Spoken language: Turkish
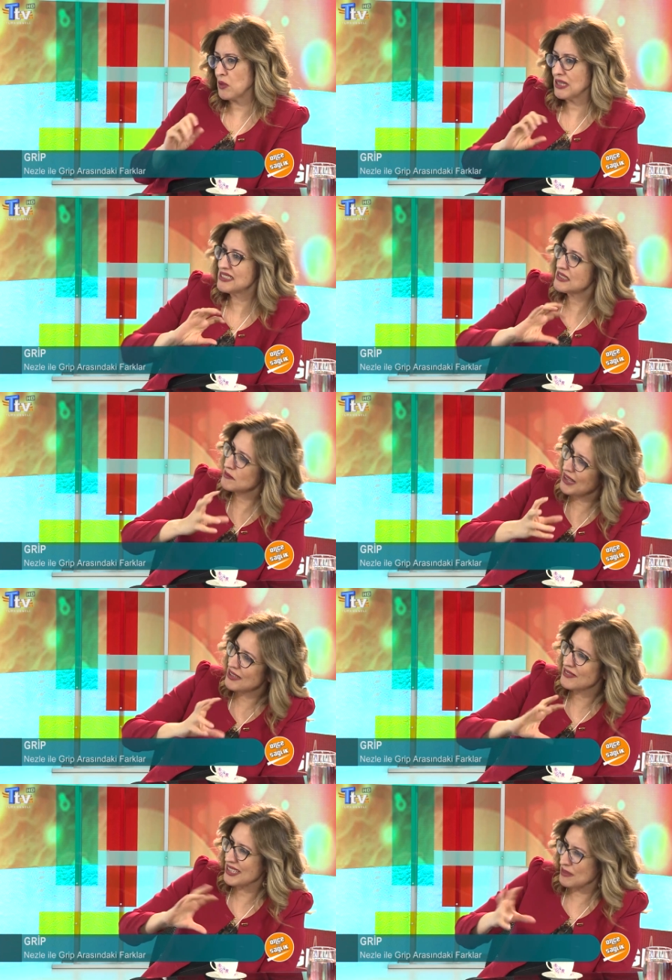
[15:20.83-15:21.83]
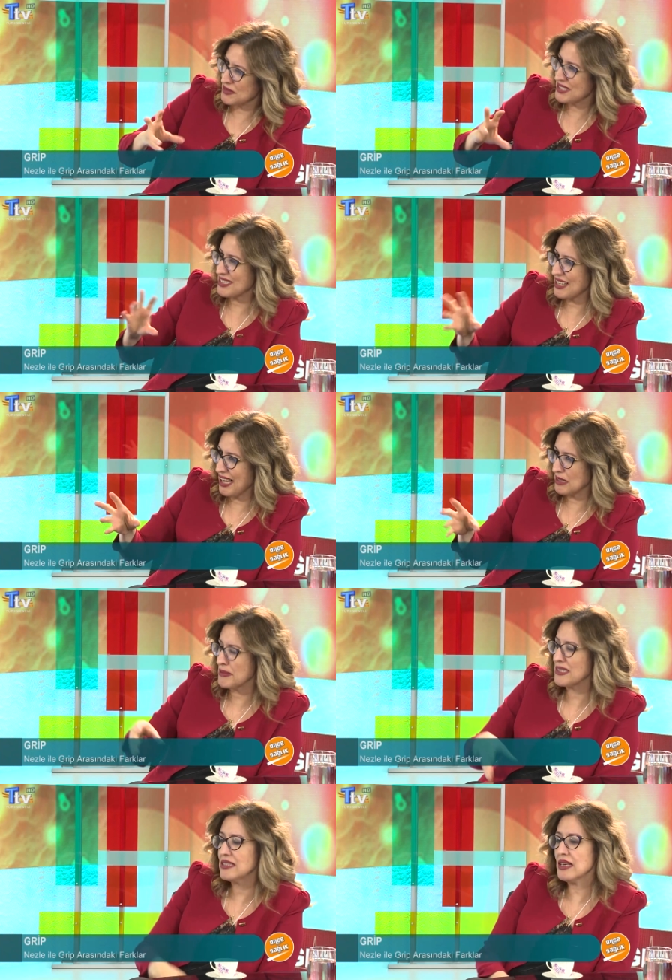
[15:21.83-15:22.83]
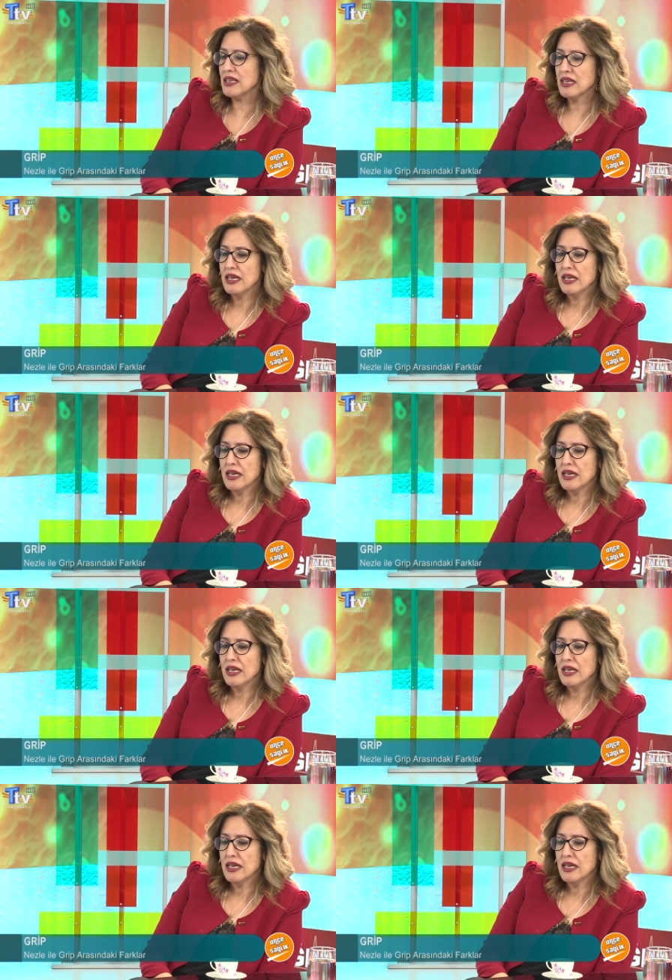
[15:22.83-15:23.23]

Böyle isimler verilmiştir her birine.